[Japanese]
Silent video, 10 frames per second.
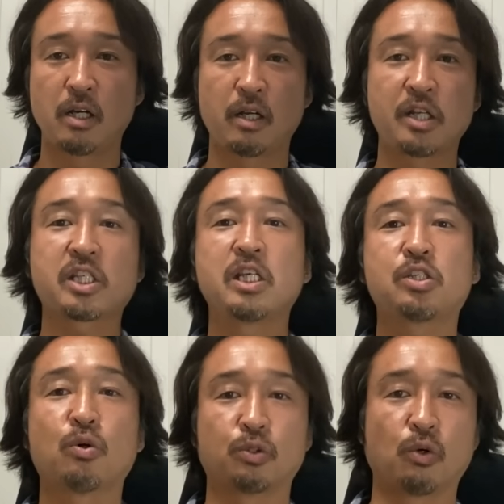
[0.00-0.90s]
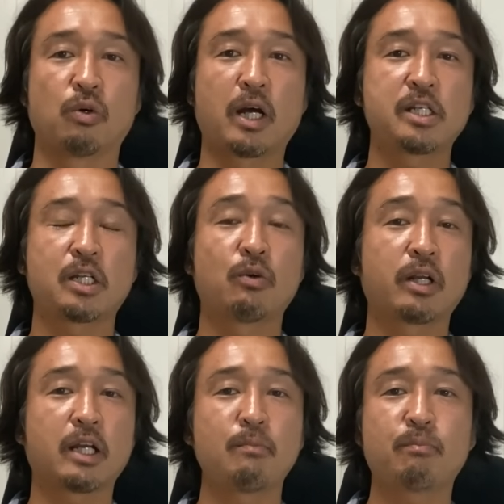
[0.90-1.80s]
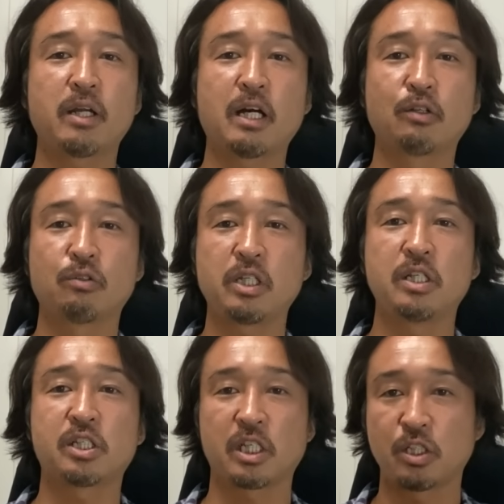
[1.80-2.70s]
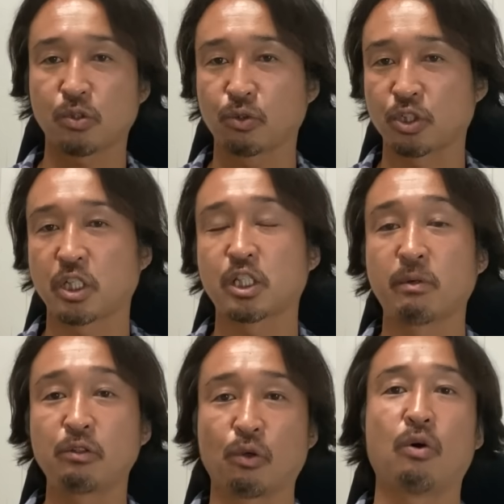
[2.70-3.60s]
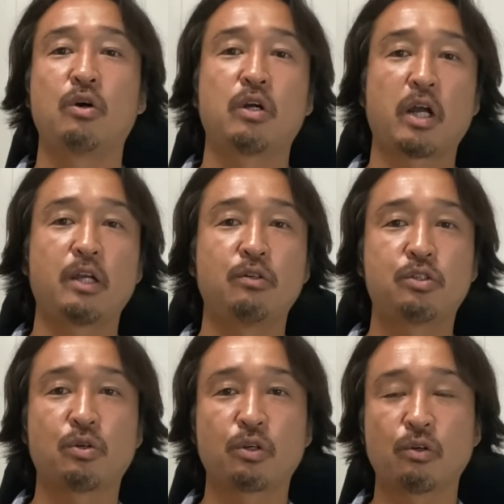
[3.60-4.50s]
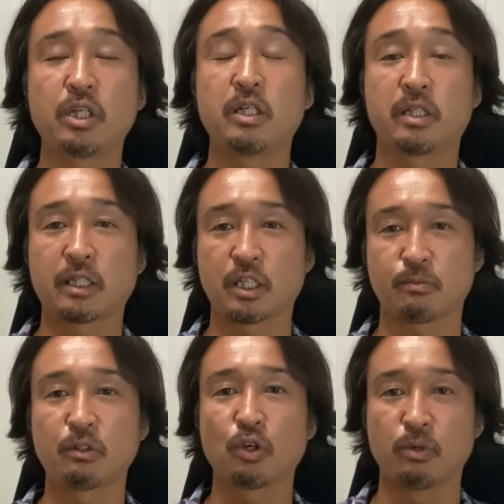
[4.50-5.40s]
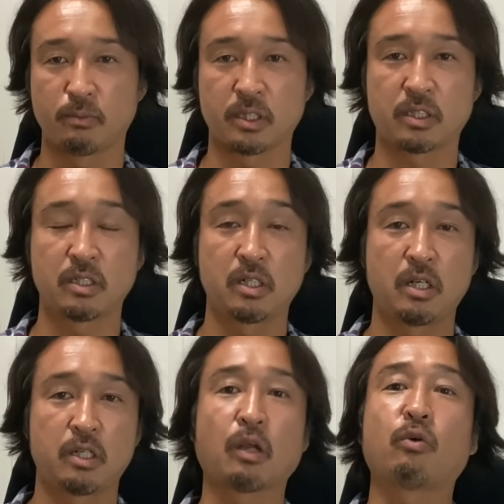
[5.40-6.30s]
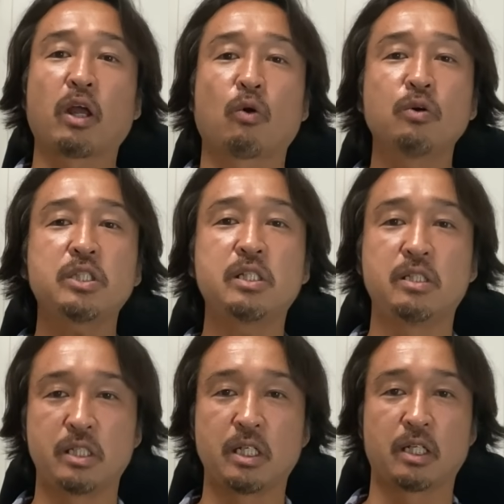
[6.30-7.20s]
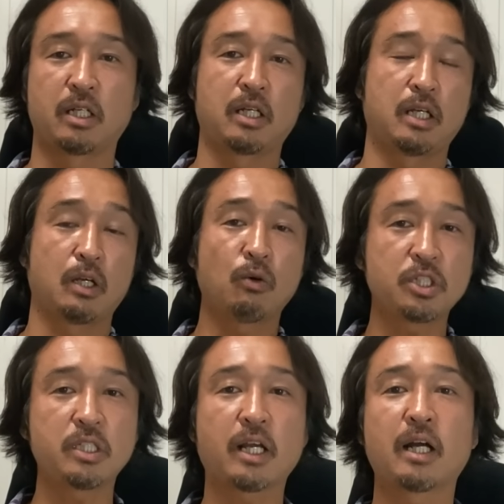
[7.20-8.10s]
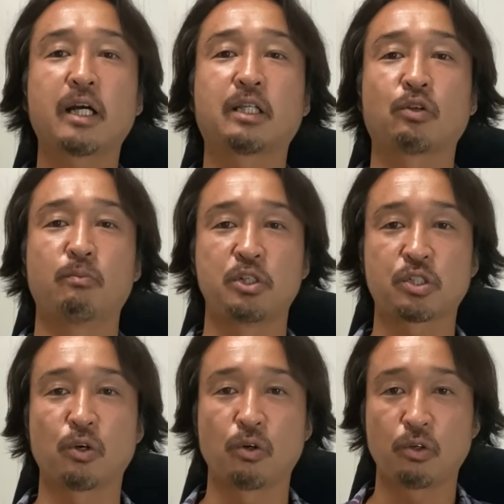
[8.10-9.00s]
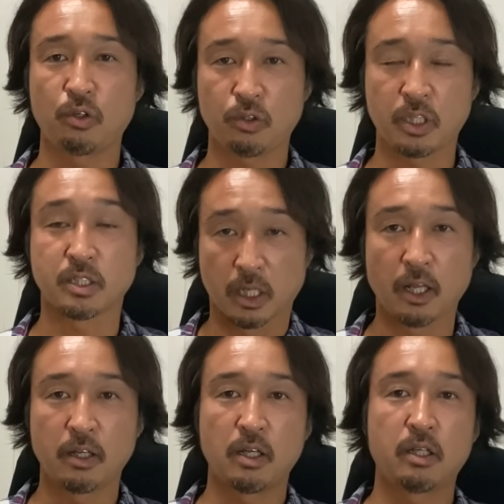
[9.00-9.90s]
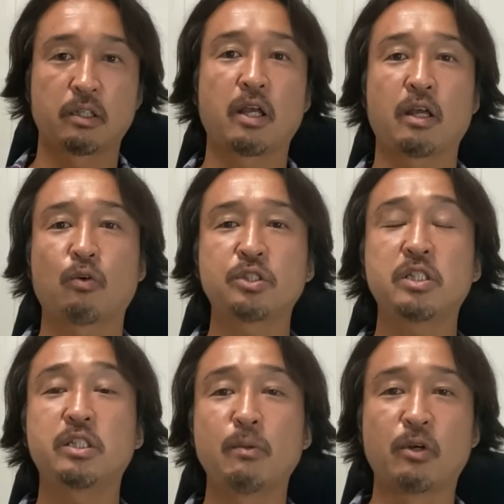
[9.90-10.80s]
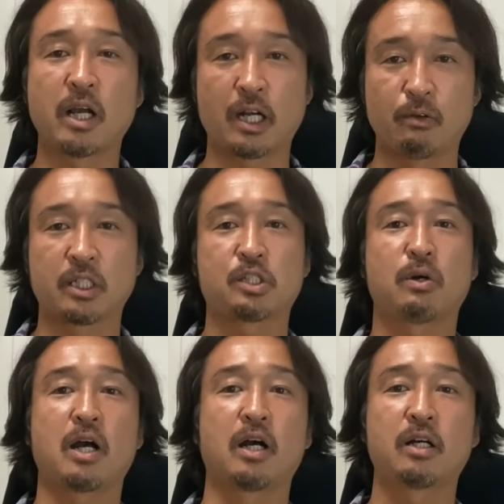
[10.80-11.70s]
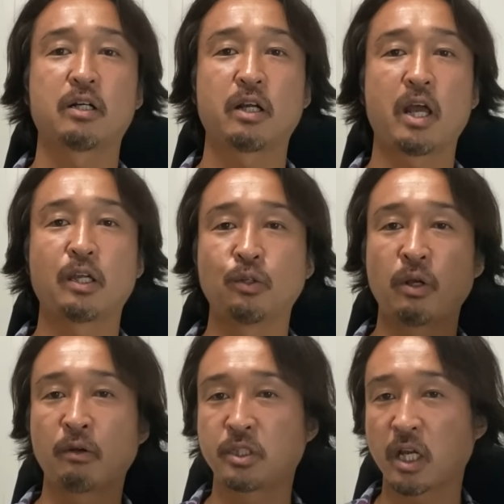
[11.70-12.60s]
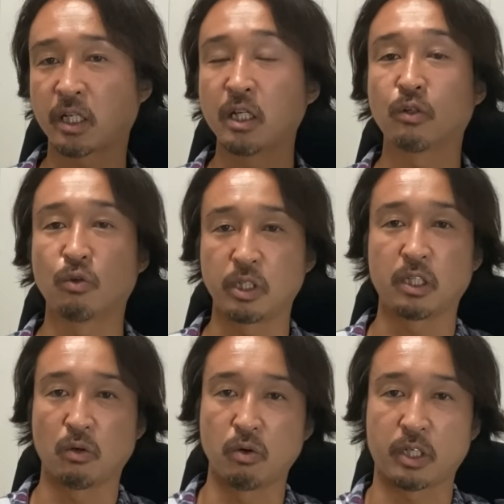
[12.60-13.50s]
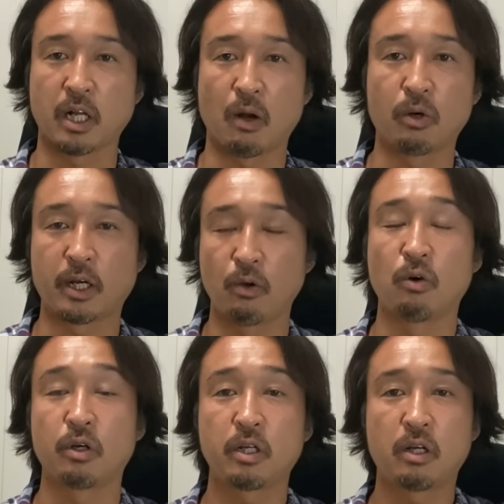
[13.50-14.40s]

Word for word: 資金ショート、会社にお金がいっぱいあるのに資金ショートしてしまうという状況になってしまうと思います。で、これ個人に、個人で考えた時も一緒ですね。で、個人でもやはり私は UFJ 銀行に大きなお金を